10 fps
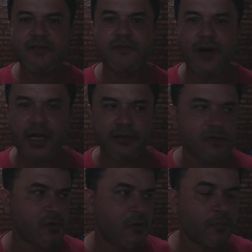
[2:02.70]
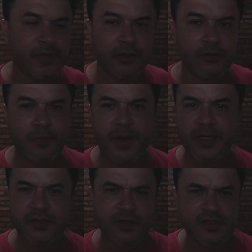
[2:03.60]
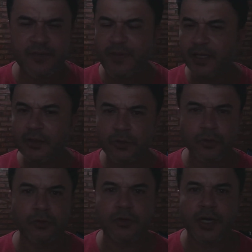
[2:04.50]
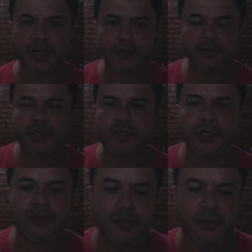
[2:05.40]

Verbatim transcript: invadem o seu computador, pega sua senha, pega tudo, cara, não tem jeito.